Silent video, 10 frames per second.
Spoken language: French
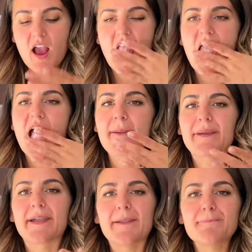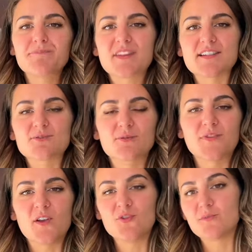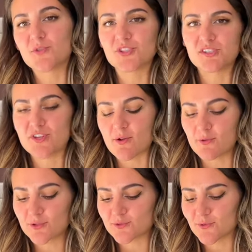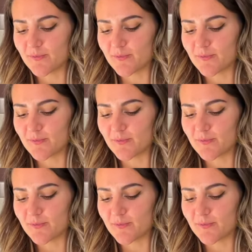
et après, qu'est-ce qu'on fait au lieu de manger du yaourt On